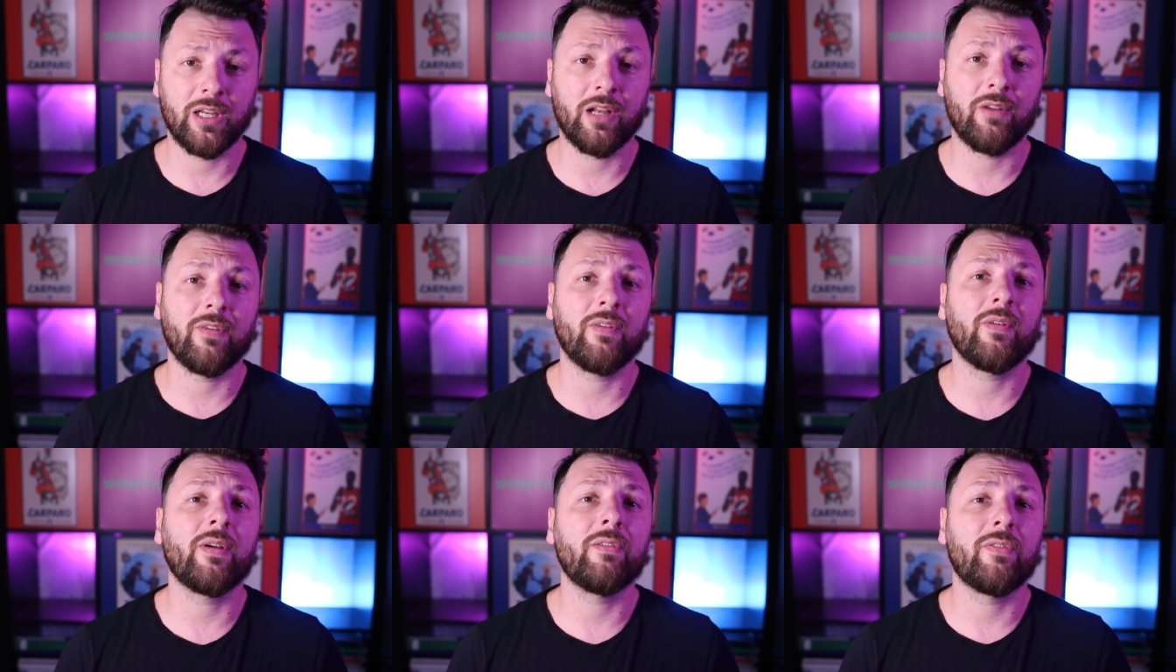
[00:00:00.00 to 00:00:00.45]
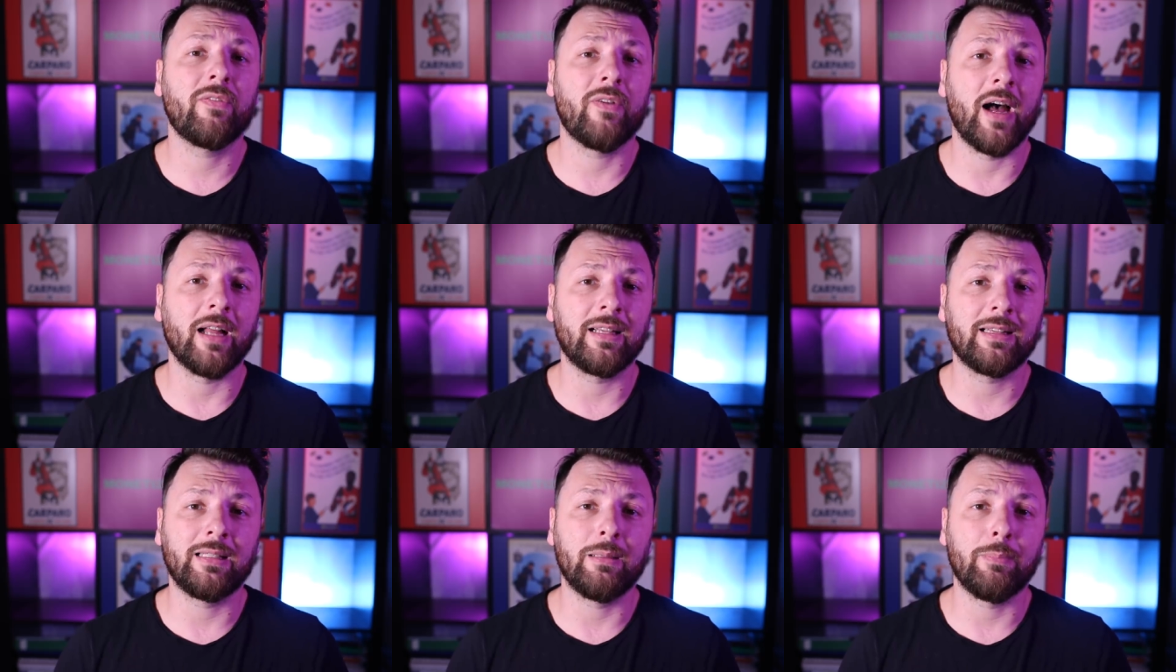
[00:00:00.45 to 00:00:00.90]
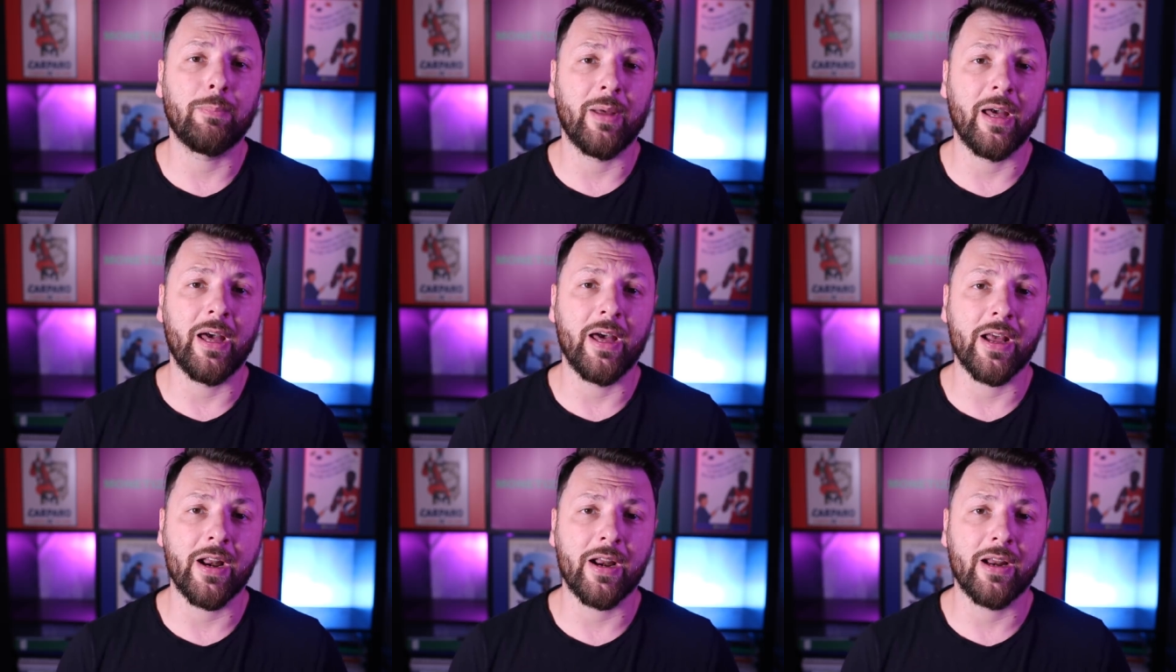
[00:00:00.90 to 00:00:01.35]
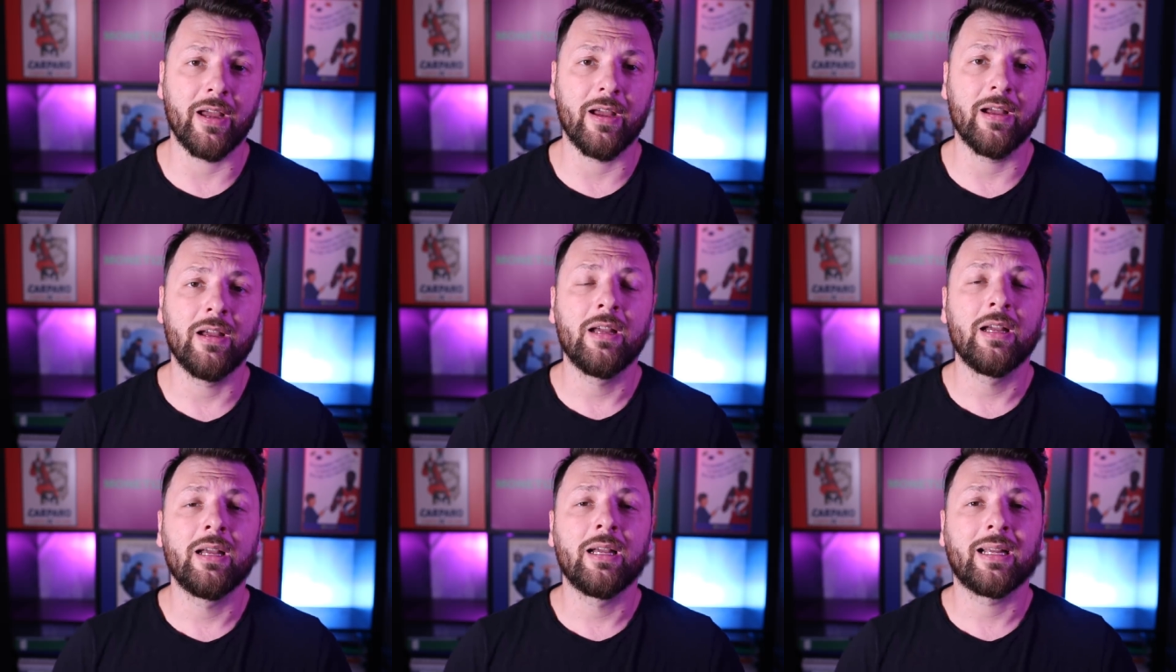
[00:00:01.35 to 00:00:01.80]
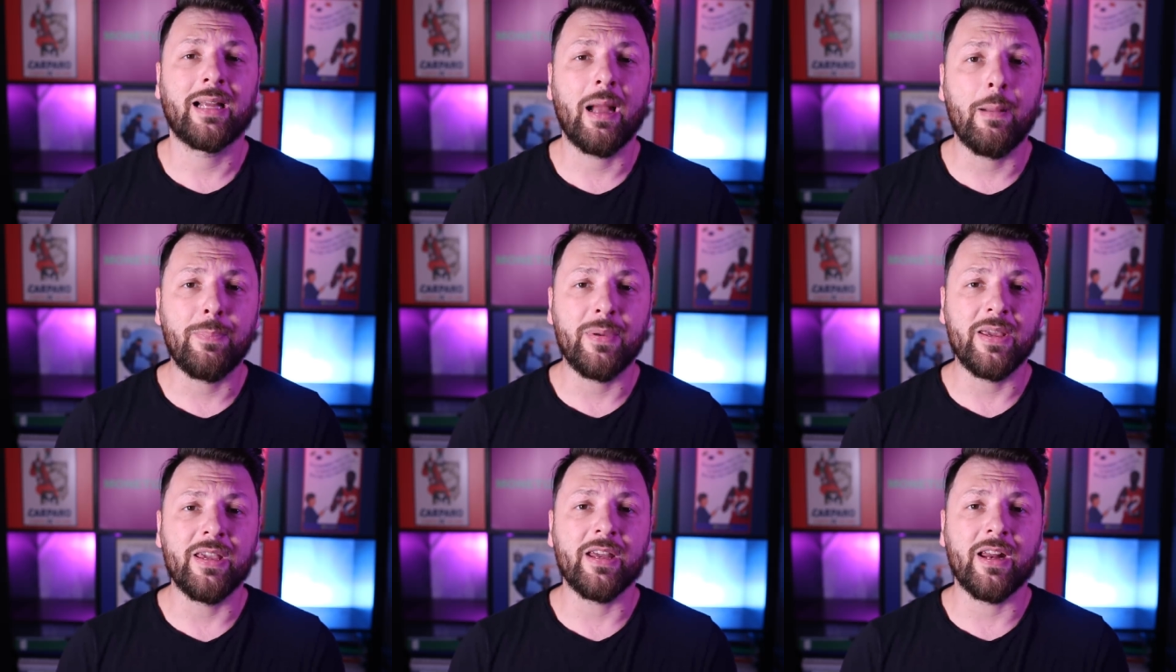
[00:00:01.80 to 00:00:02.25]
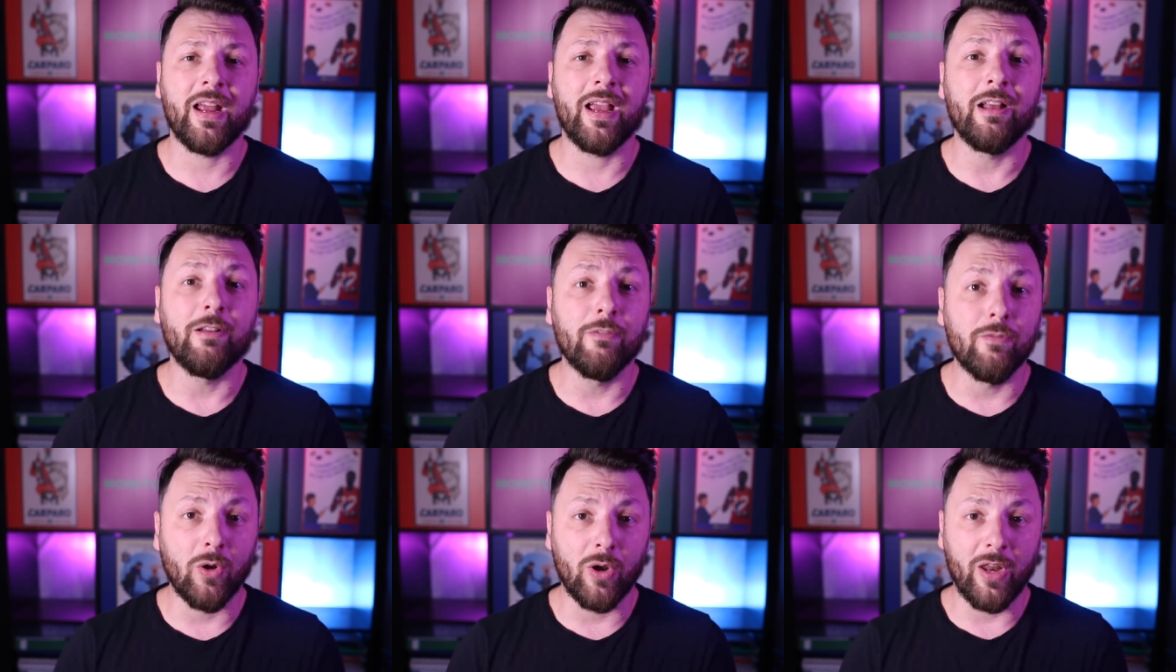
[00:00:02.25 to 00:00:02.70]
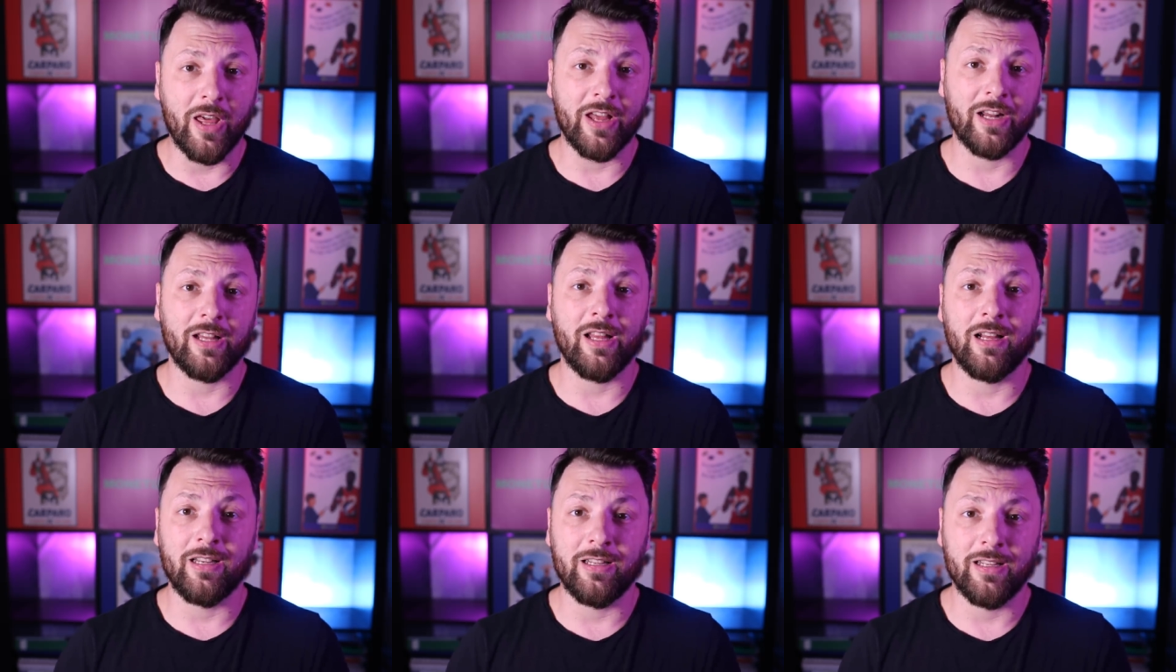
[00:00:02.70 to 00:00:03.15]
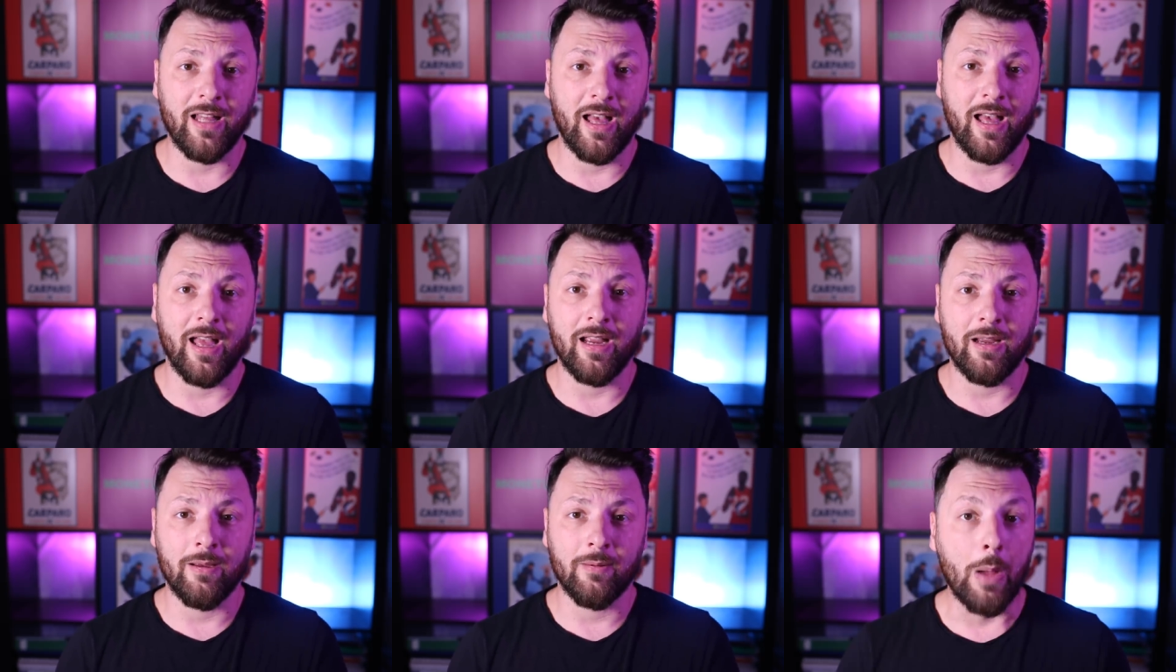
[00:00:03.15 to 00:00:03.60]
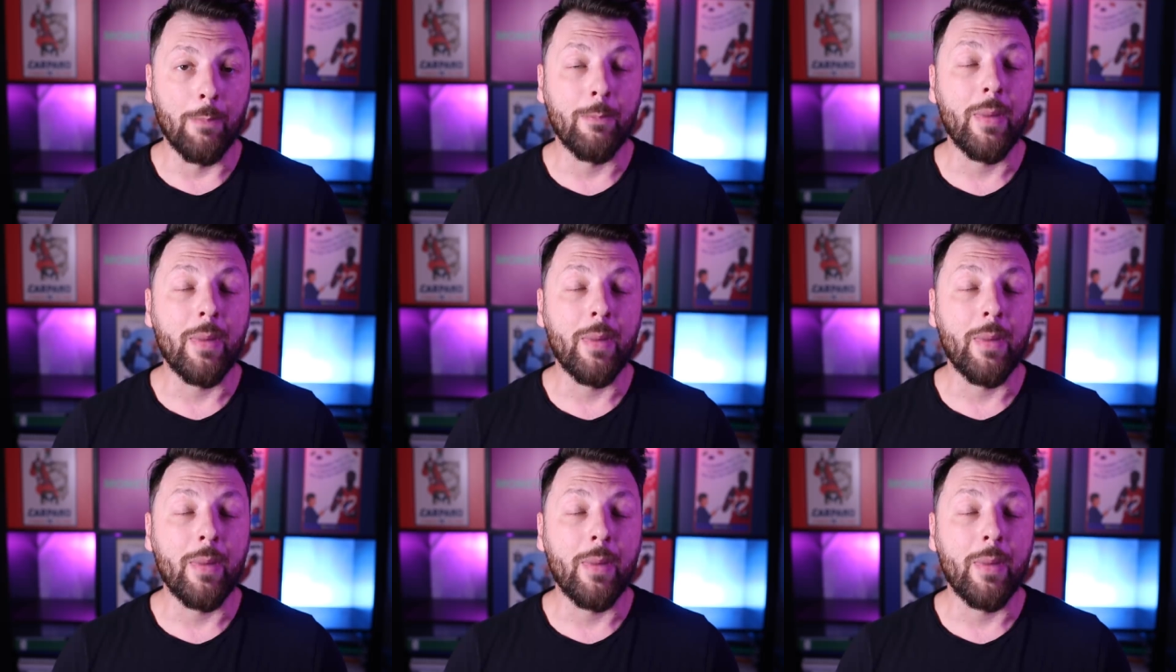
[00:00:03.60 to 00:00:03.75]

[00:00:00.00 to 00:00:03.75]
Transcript: Serviva infatti per capire il volere degli dei.